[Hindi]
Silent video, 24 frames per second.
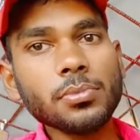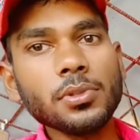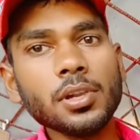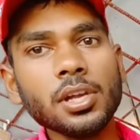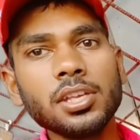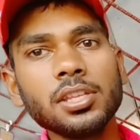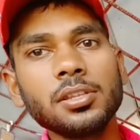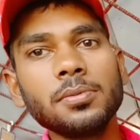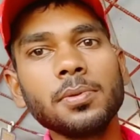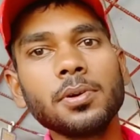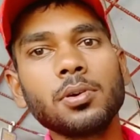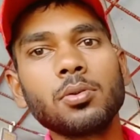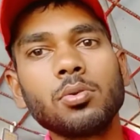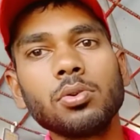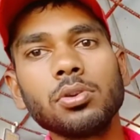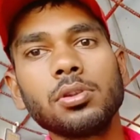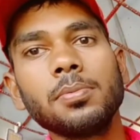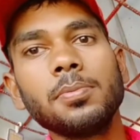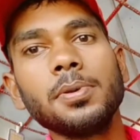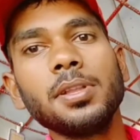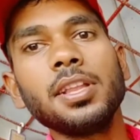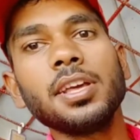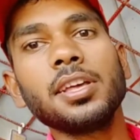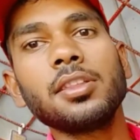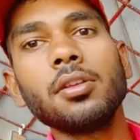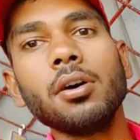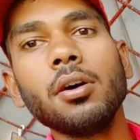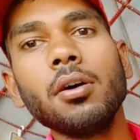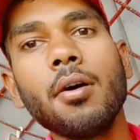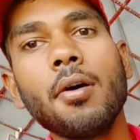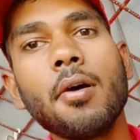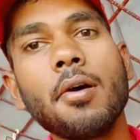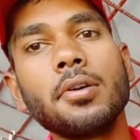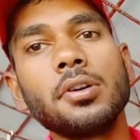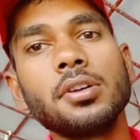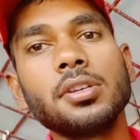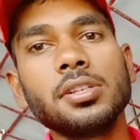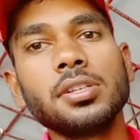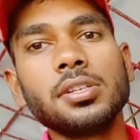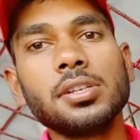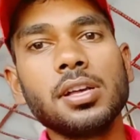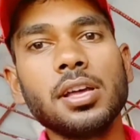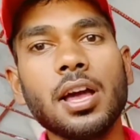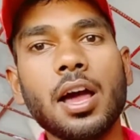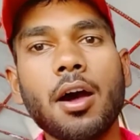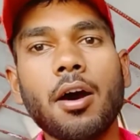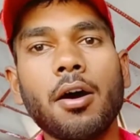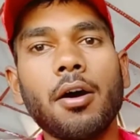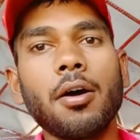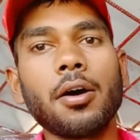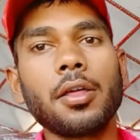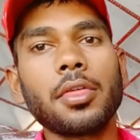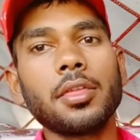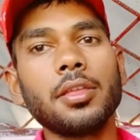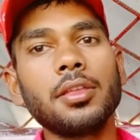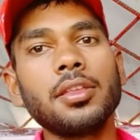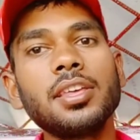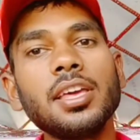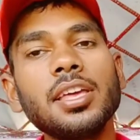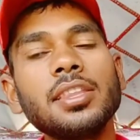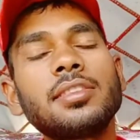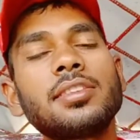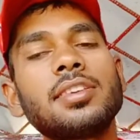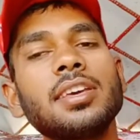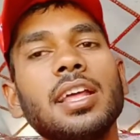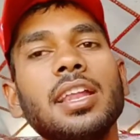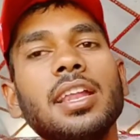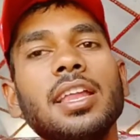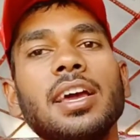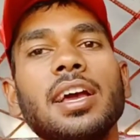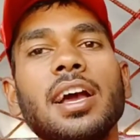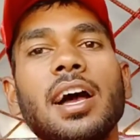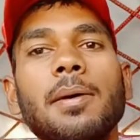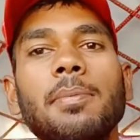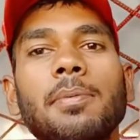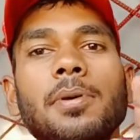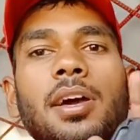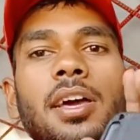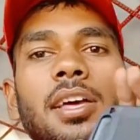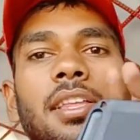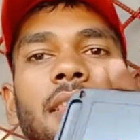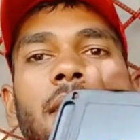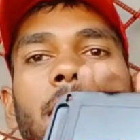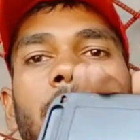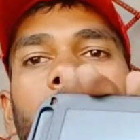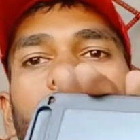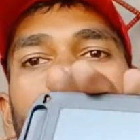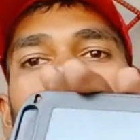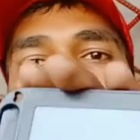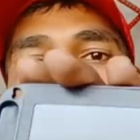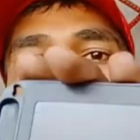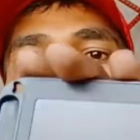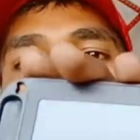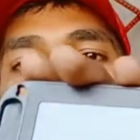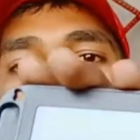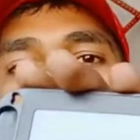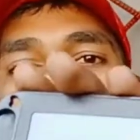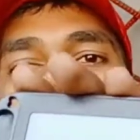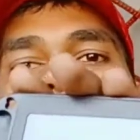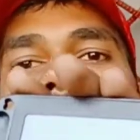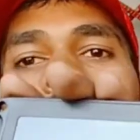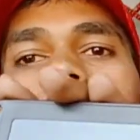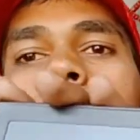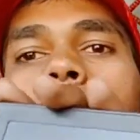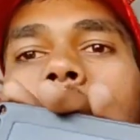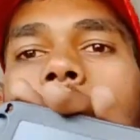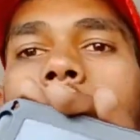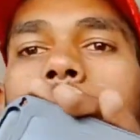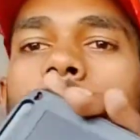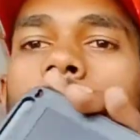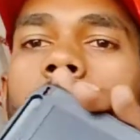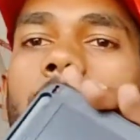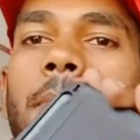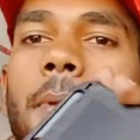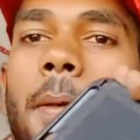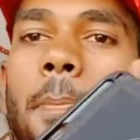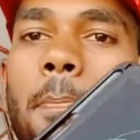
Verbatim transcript: इसमें कुछ भी लिख दो और ये चलेगा आपका एकदम फाइन और इसमें